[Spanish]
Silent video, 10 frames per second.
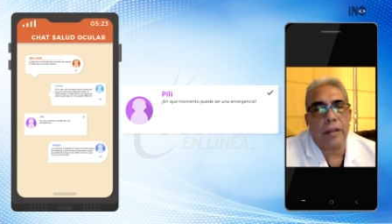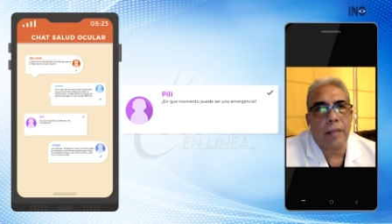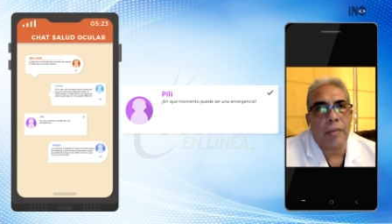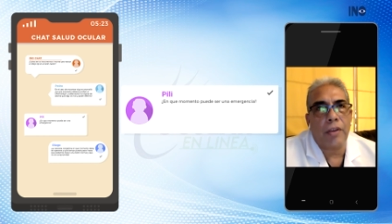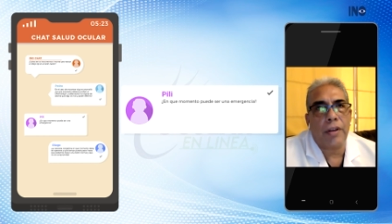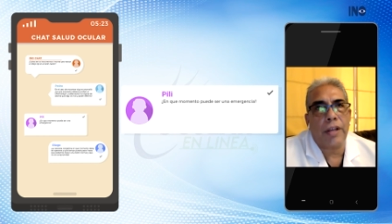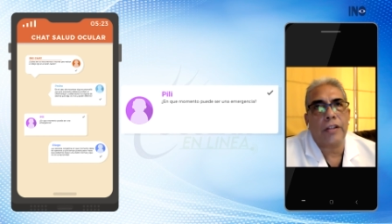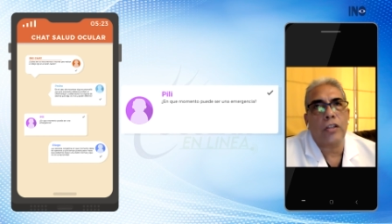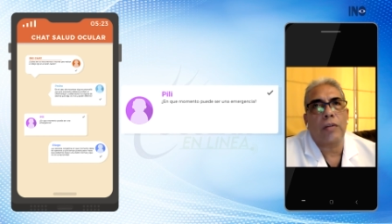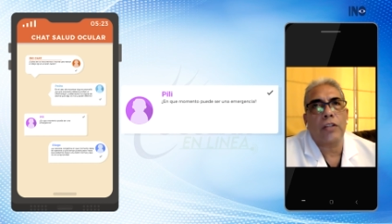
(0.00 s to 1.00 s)
la mayoría de
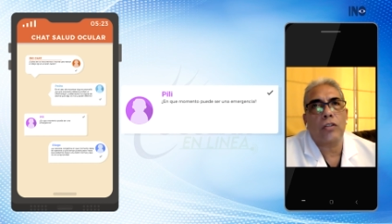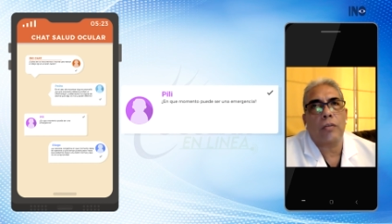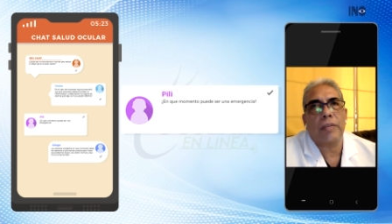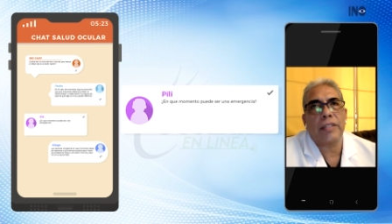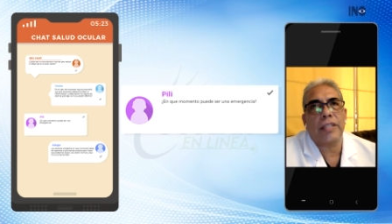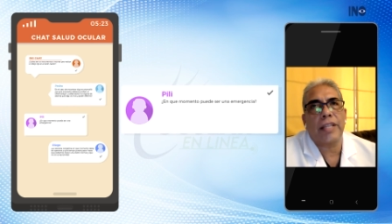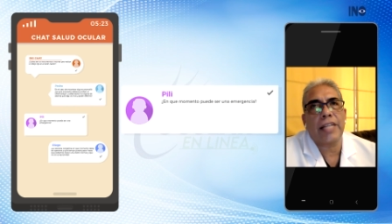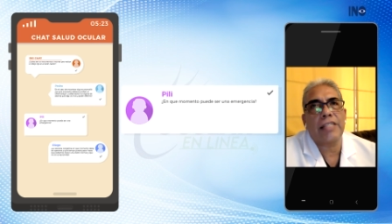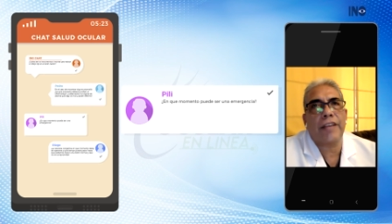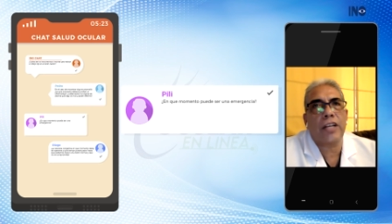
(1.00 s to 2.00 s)
retinoblastomas tienen
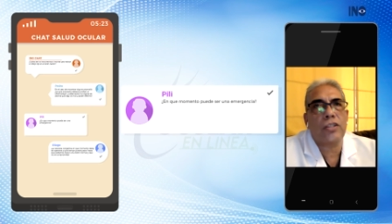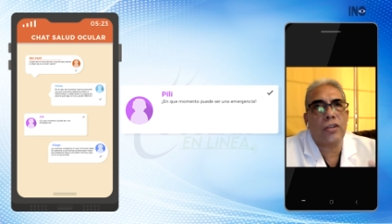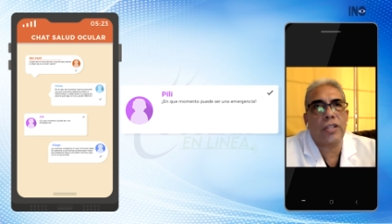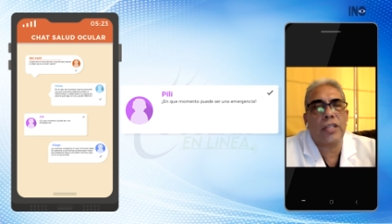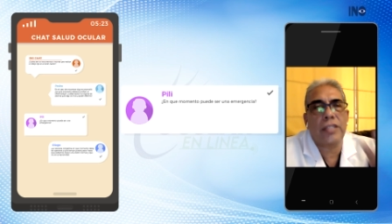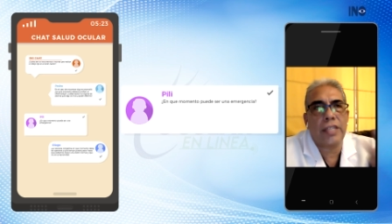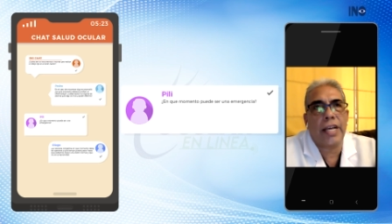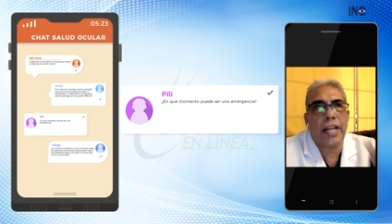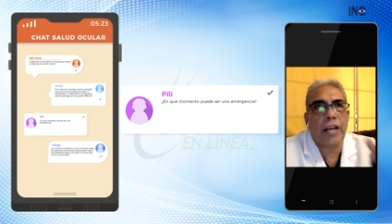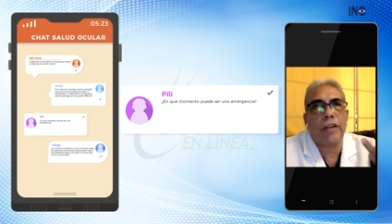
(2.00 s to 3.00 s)
calcificaciones y
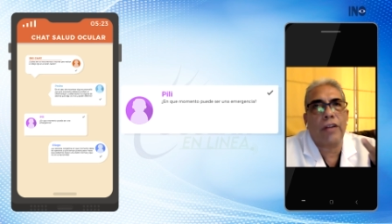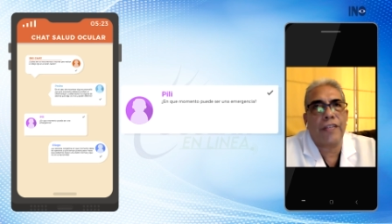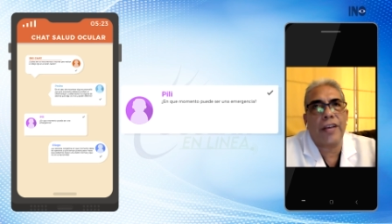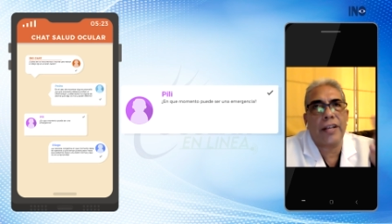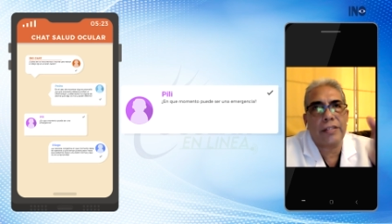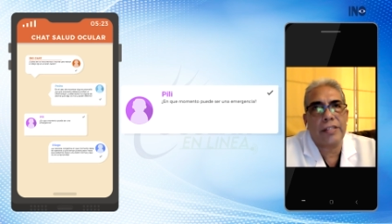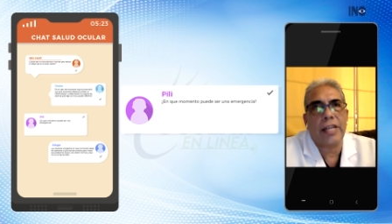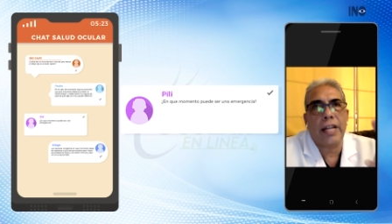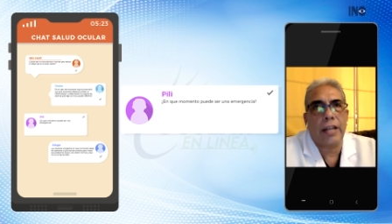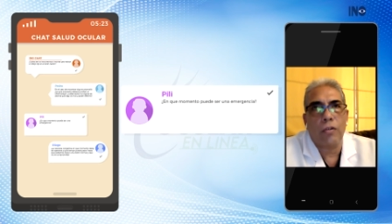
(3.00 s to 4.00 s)
en la ecografía
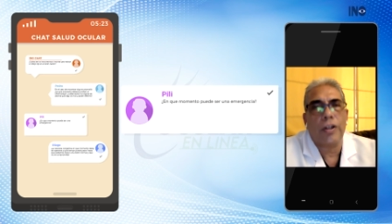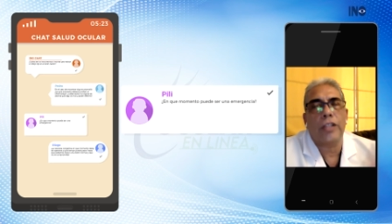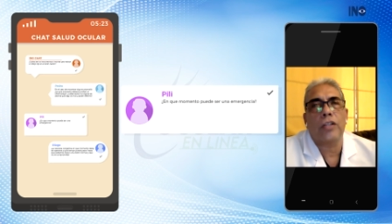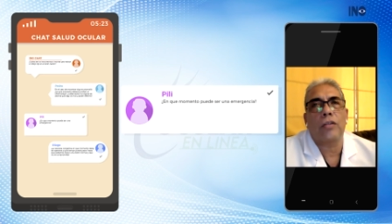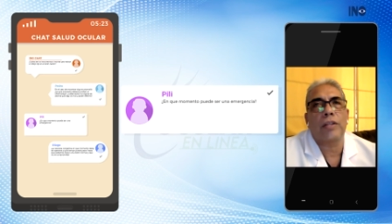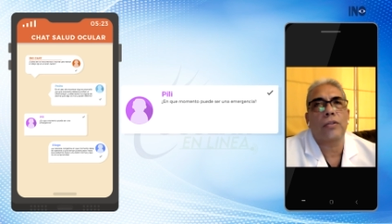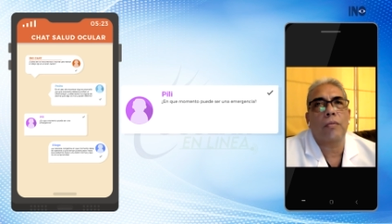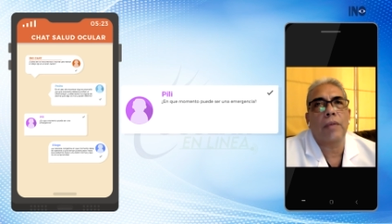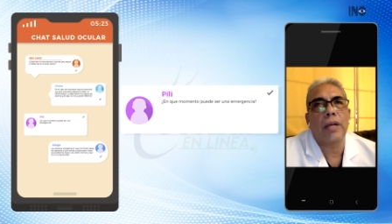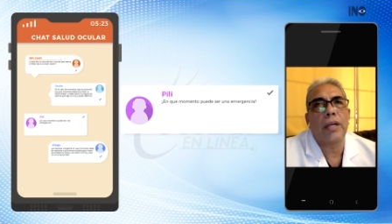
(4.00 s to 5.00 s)
sale un retinoblastoma.